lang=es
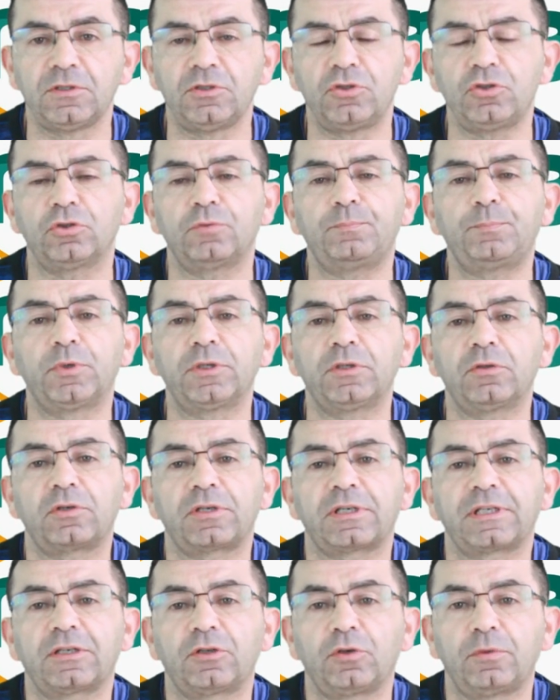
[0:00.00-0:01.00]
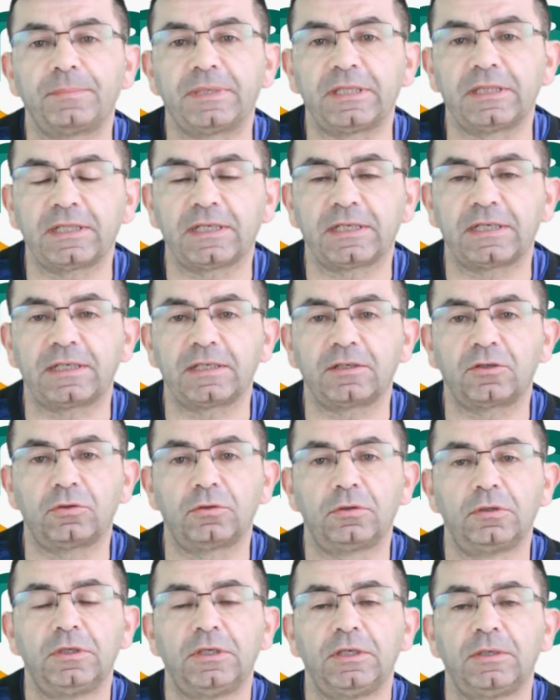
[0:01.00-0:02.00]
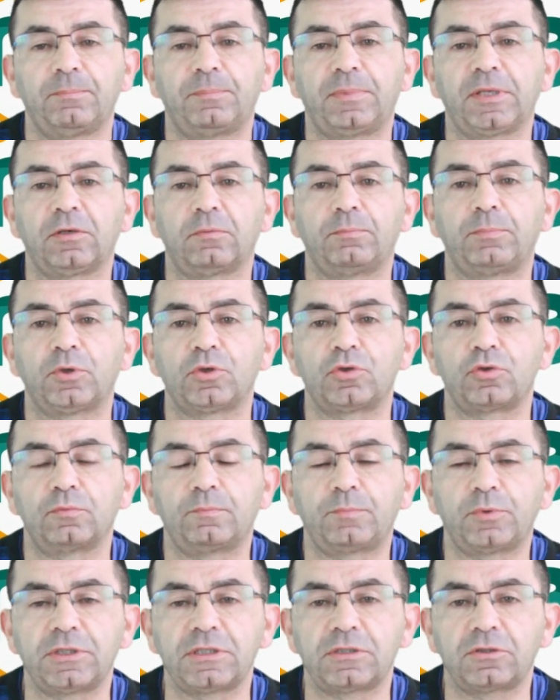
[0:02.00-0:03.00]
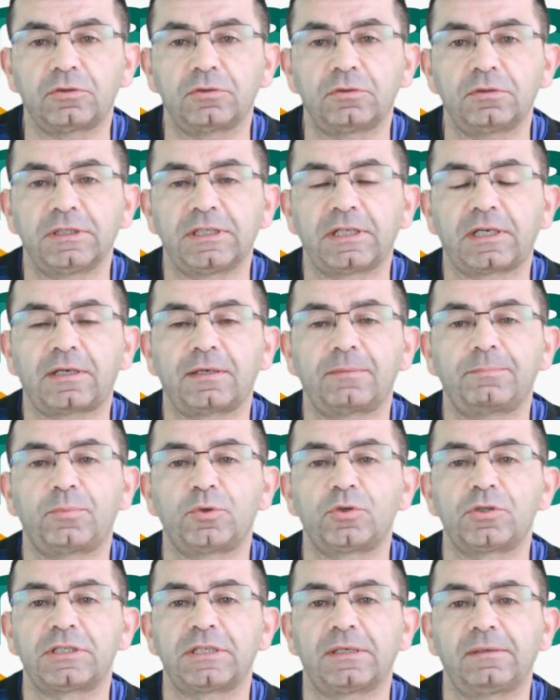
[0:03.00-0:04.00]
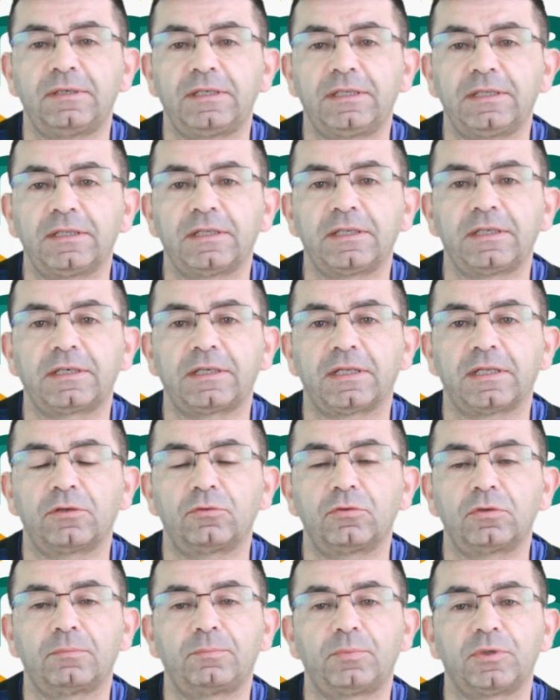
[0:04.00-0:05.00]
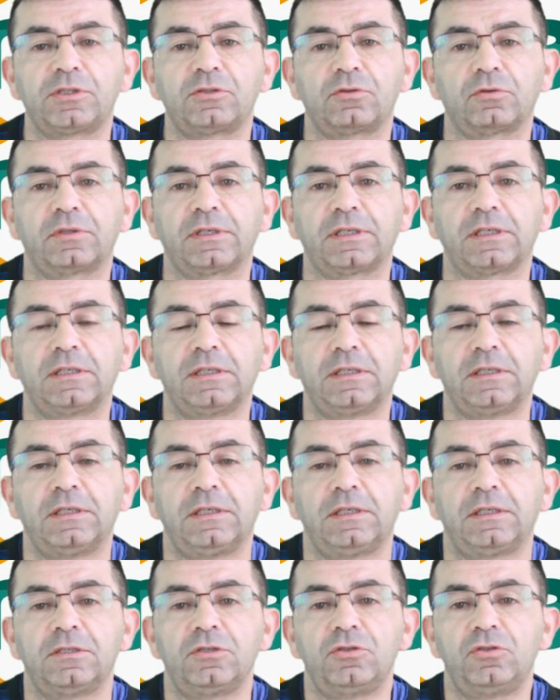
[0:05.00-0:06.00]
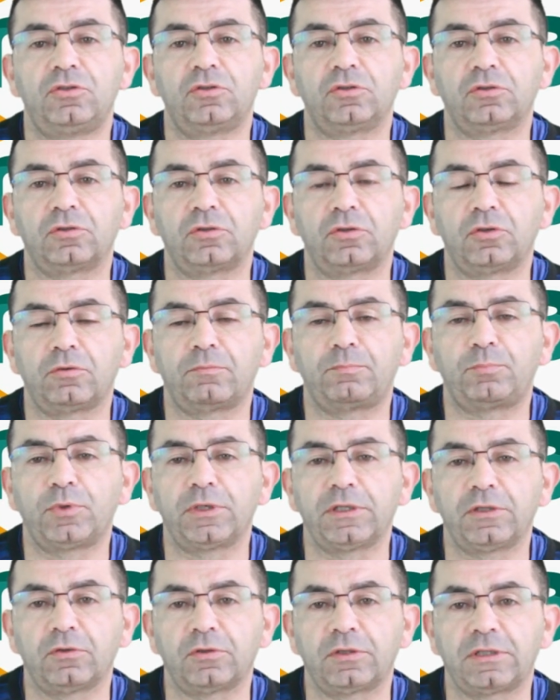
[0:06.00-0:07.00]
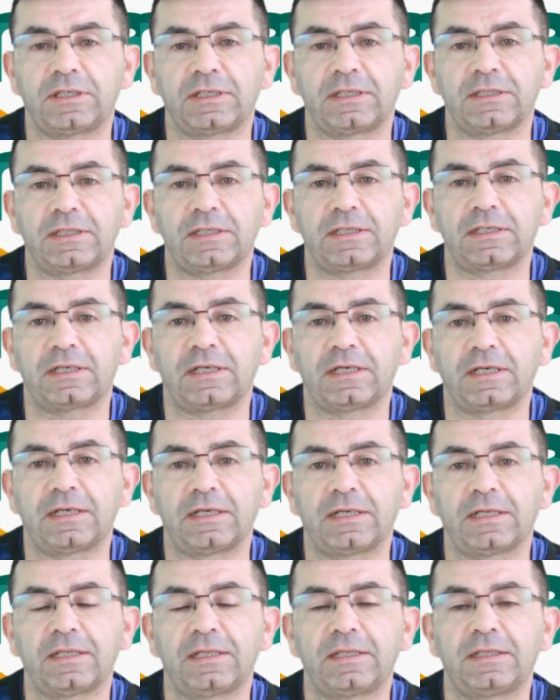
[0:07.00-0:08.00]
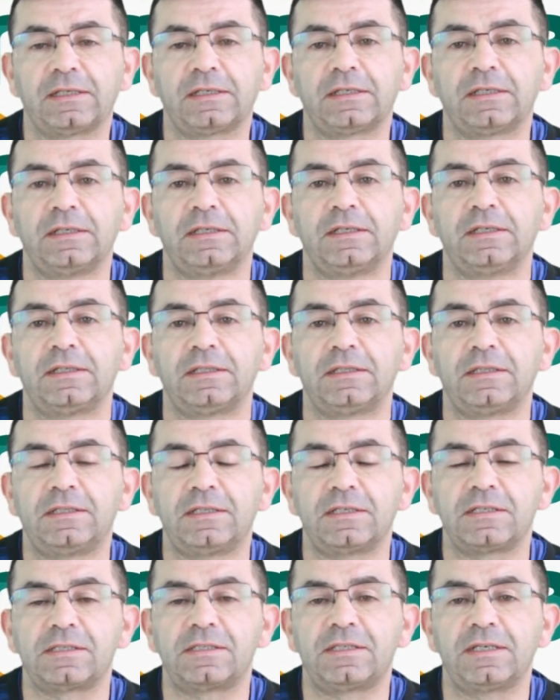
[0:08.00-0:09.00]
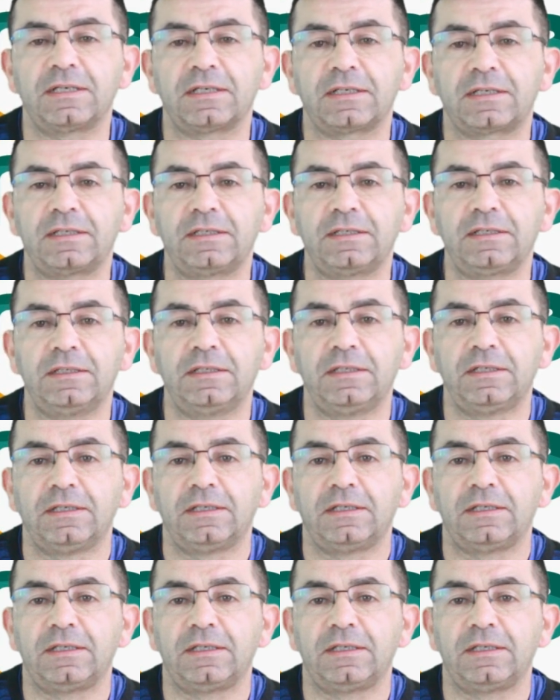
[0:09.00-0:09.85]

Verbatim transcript: yo puedo recomendar algo, pero por supuesto es responsabilidad de cada uno, puesto que yo no puedo tratar a nadie desde aquí